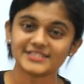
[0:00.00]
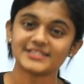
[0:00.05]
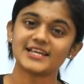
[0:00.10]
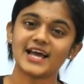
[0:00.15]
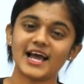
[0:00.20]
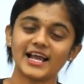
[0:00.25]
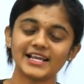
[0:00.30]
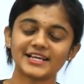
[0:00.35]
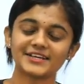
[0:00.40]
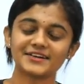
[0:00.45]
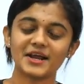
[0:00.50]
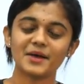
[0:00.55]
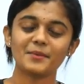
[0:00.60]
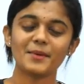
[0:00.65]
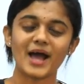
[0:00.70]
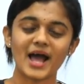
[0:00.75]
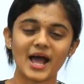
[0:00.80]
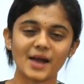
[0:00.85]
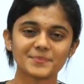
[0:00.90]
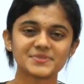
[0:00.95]
टेलीग्राम
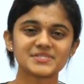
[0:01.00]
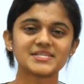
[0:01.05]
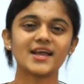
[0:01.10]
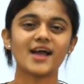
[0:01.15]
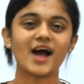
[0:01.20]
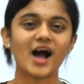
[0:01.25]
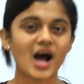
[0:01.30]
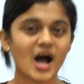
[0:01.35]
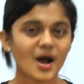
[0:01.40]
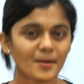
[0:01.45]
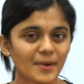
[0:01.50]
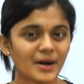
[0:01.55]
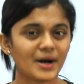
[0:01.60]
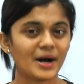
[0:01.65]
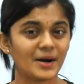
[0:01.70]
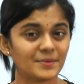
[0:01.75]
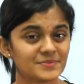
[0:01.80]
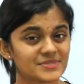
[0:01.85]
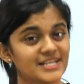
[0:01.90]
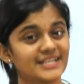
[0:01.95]
ऐप से आप
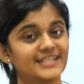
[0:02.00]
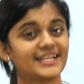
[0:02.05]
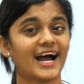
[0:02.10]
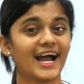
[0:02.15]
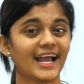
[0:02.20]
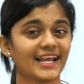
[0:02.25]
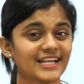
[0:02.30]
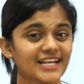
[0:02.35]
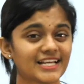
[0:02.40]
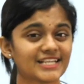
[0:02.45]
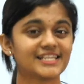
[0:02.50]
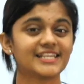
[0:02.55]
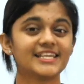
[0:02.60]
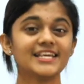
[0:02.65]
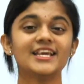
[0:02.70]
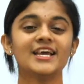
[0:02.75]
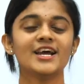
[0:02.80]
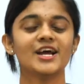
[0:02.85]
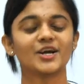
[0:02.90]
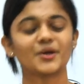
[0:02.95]
हमसे
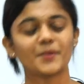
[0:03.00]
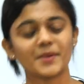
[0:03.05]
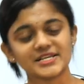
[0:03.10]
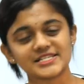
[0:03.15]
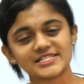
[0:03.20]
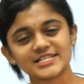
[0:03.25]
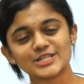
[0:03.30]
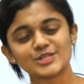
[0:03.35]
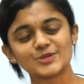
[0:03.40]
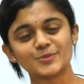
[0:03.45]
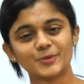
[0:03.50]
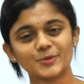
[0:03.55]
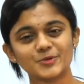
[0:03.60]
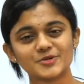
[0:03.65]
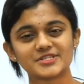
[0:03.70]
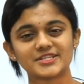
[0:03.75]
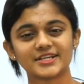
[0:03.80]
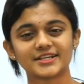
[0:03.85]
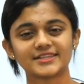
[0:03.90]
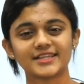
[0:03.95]
डायरेक्टली क्वेश्चंस
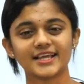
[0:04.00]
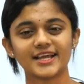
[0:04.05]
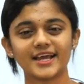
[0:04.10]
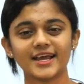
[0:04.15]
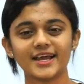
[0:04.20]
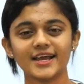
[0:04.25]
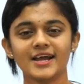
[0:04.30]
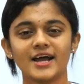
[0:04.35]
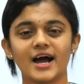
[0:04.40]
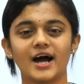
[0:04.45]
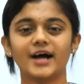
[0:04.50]
पूछ सकते हैं